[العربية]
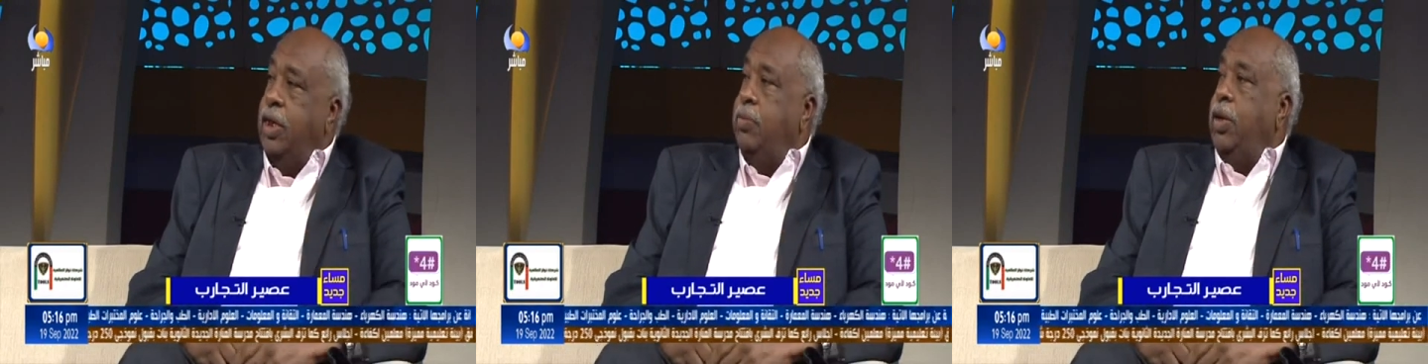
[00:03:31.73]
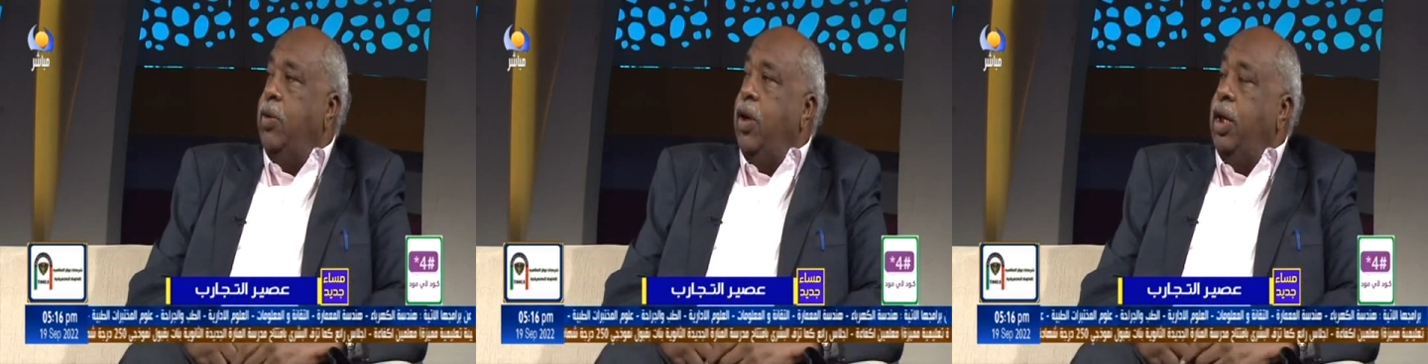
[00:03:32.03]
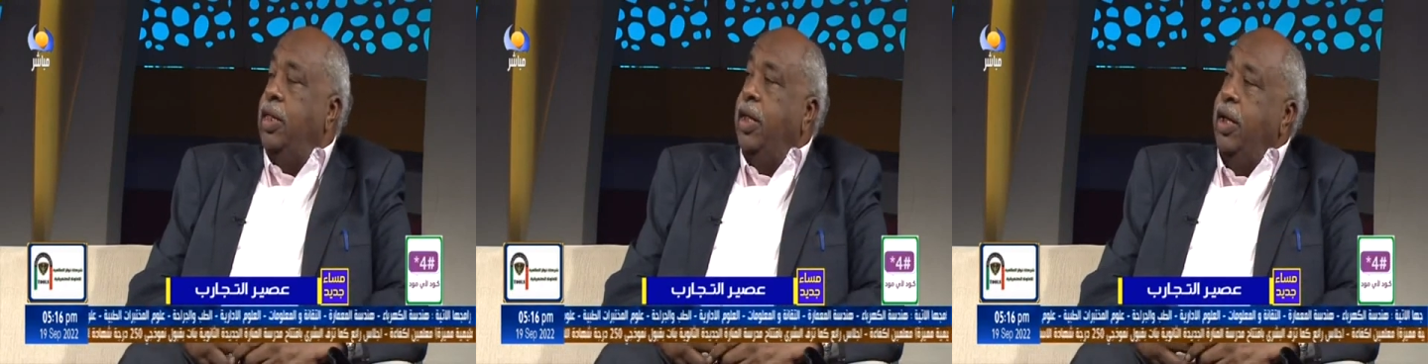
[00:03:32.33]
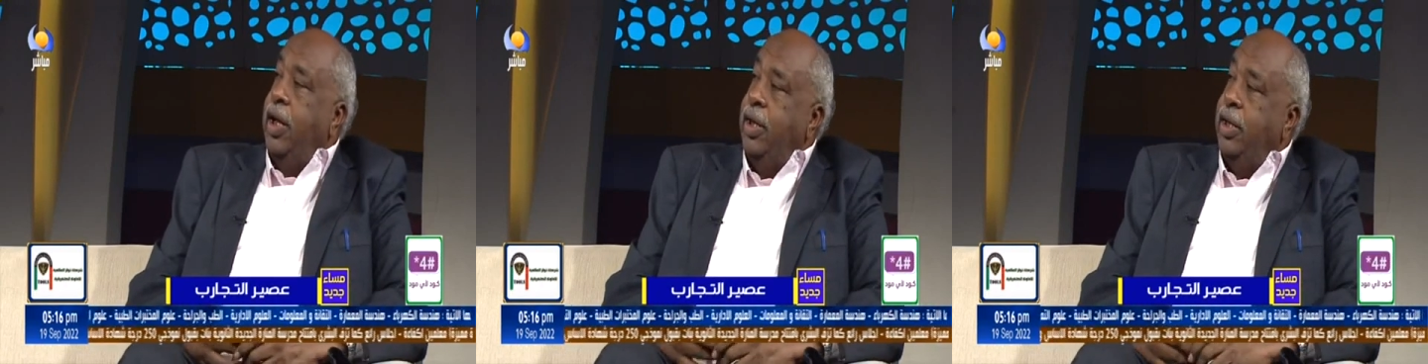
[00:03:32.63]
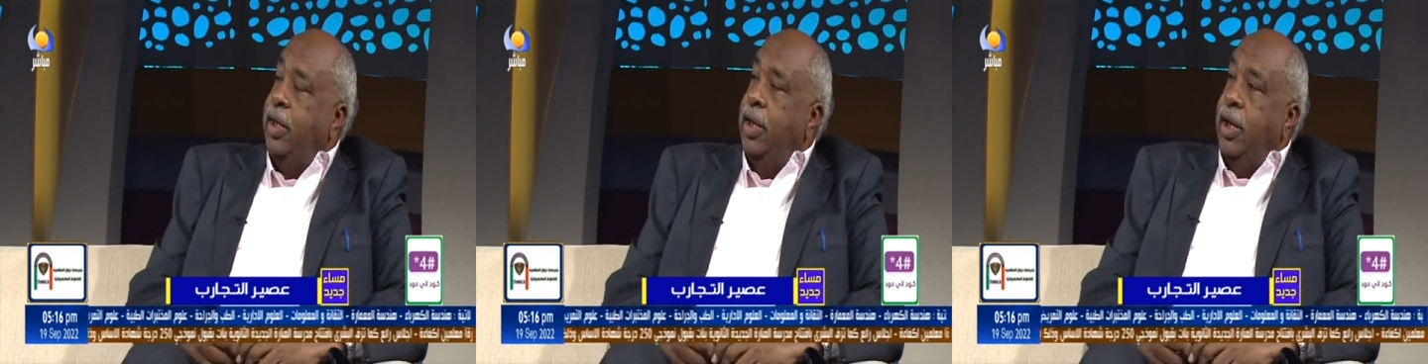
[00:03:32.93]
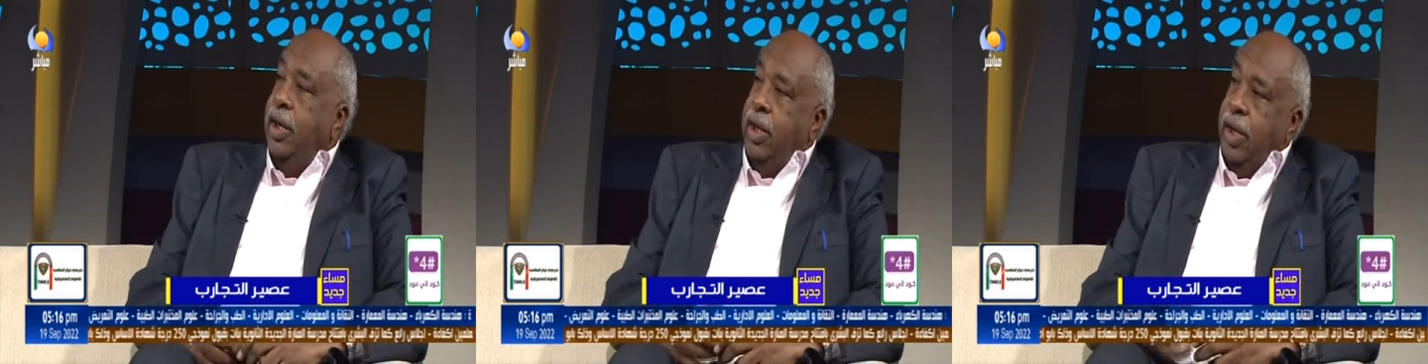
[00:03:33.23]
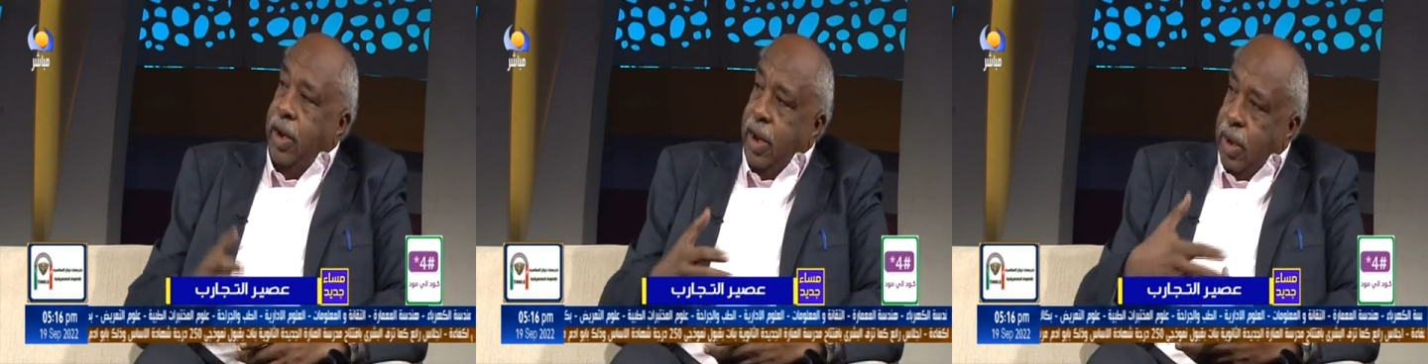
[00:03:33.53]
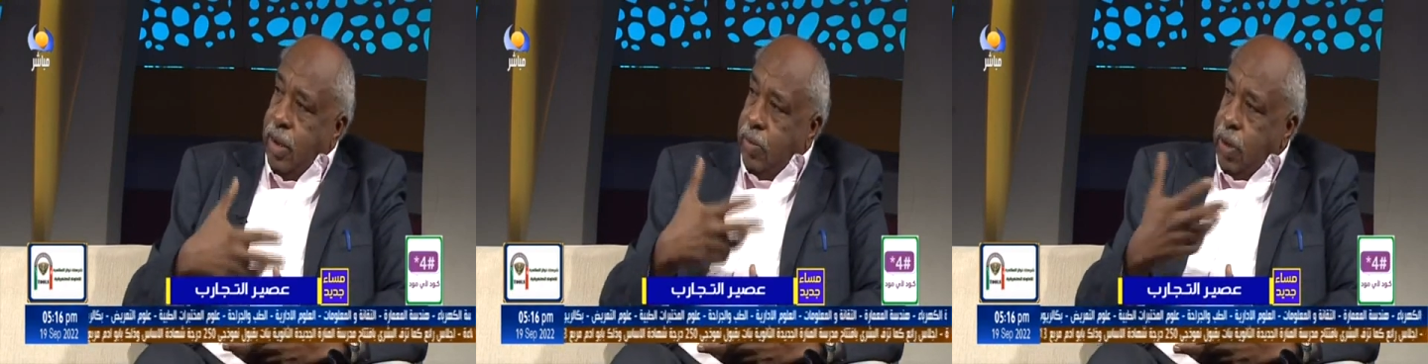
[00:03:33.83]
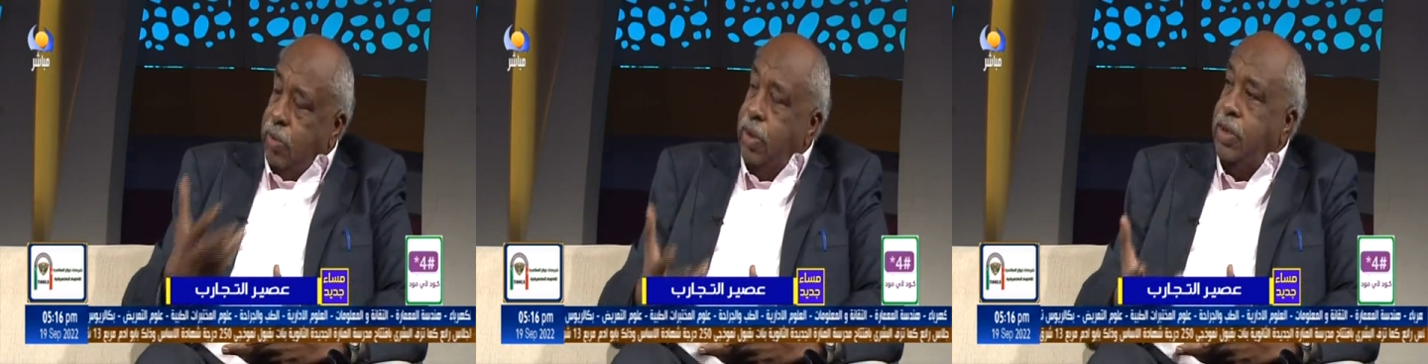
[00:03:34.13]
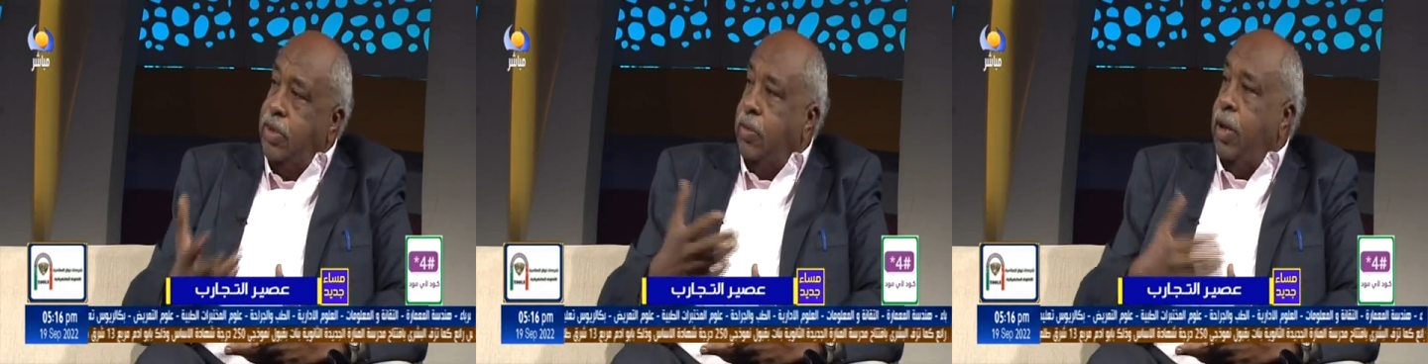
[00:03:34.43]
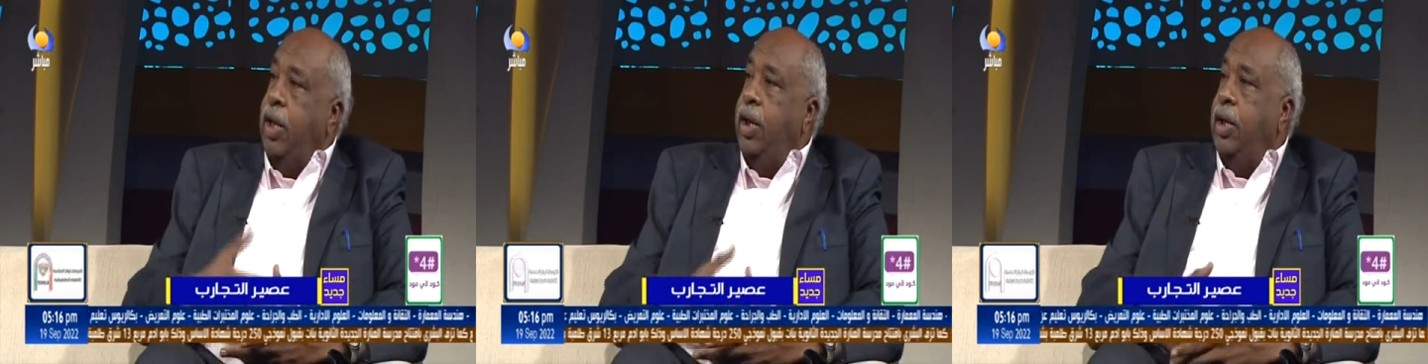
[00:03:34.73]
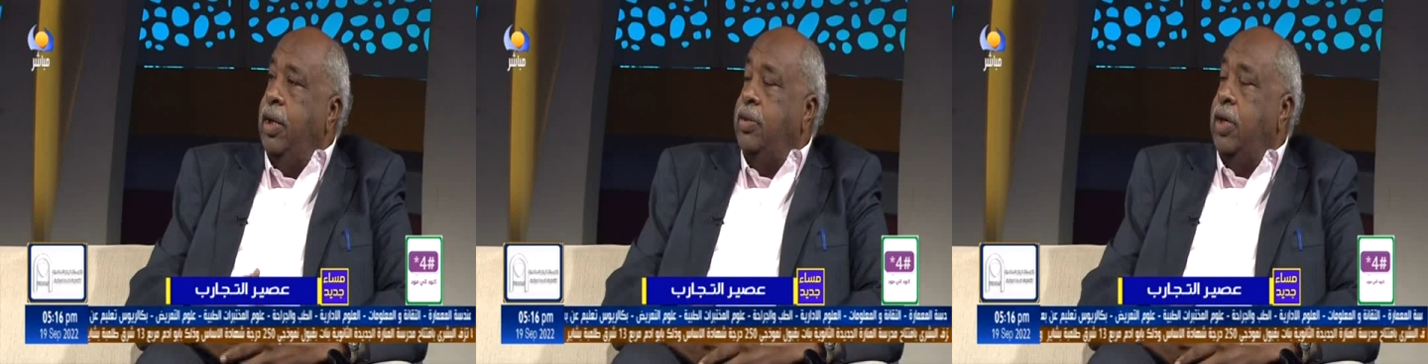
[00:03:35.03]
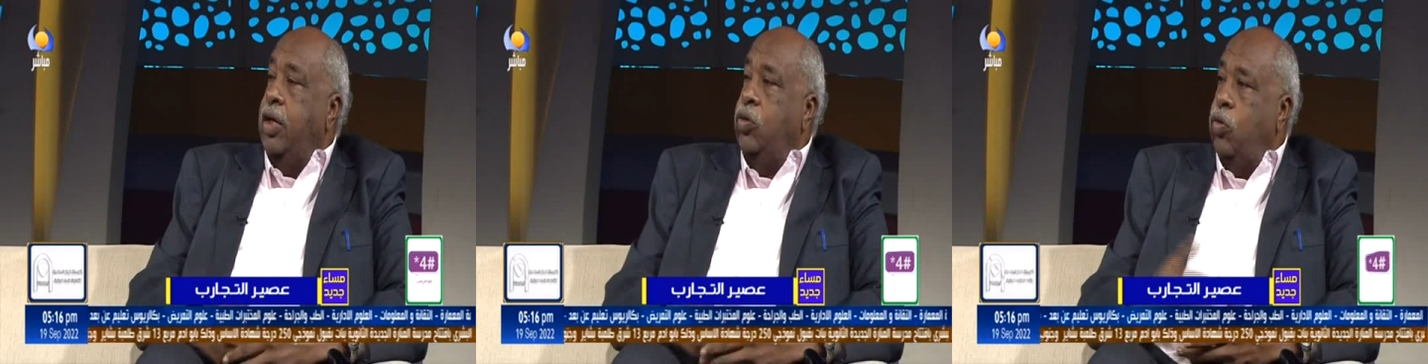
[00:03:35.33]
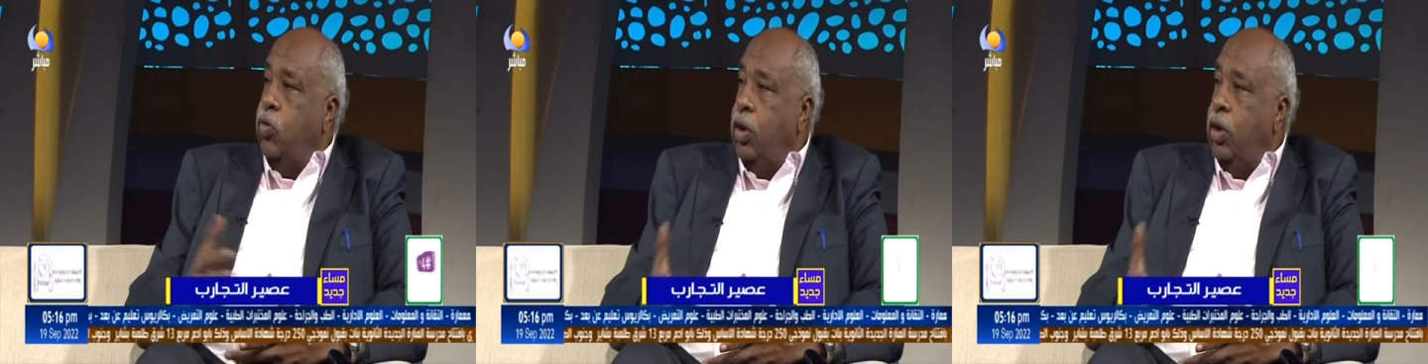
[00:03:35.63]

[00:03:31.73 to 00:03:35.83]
يعني أنا بحب الاستماع إلى إذاعتكم وإلى صوتك وكذا